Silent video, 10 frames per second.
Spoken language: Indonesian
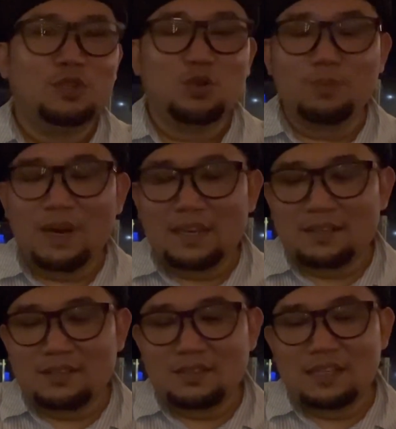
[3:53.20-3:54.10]

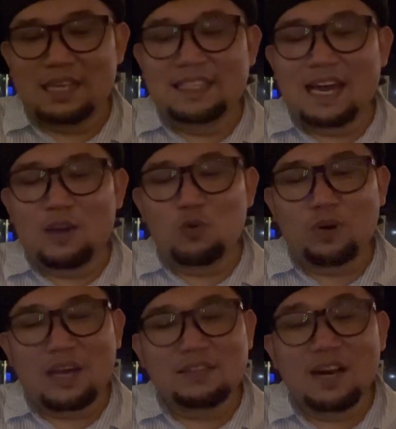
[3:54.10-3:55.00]
cuman yang
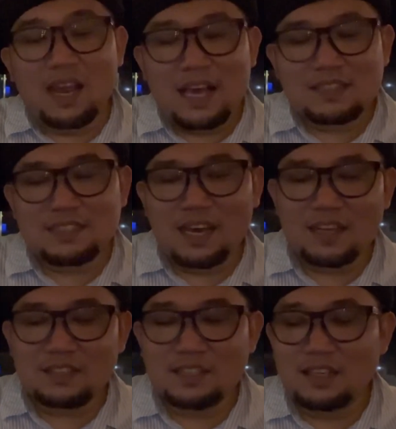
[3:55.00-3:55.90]
kurang jelas, yang
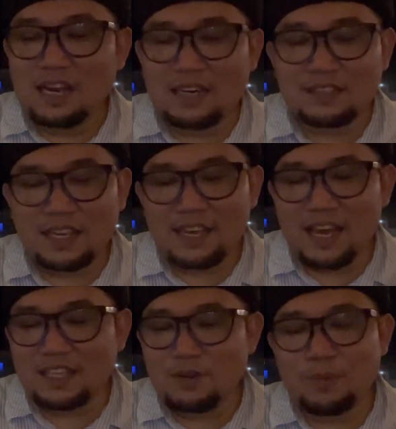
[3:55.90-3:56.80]
kecil dan saya
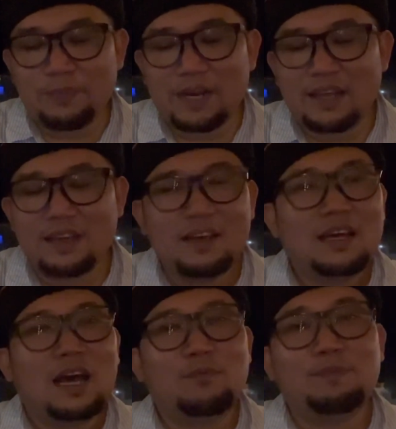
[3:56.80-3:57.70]
hanya memilih
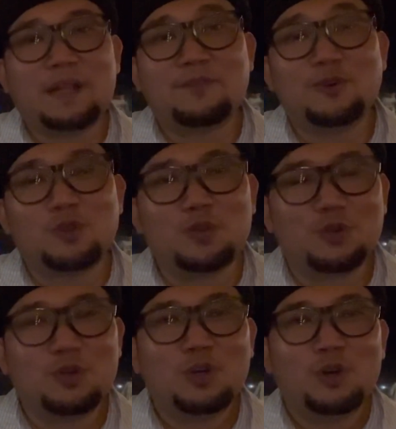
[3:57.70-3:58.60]
empat
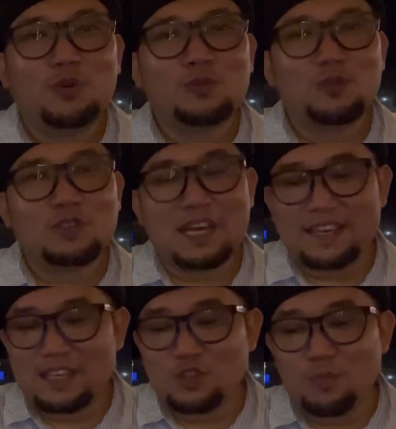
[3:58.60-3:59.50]
foto untuk
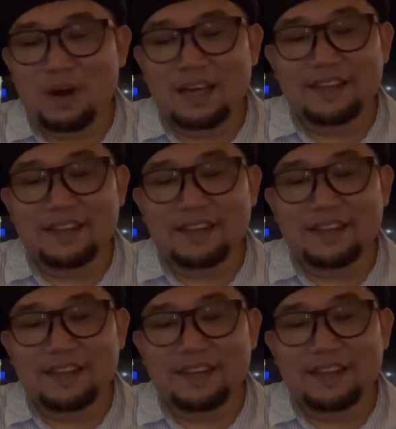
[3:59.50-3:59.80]
saya coba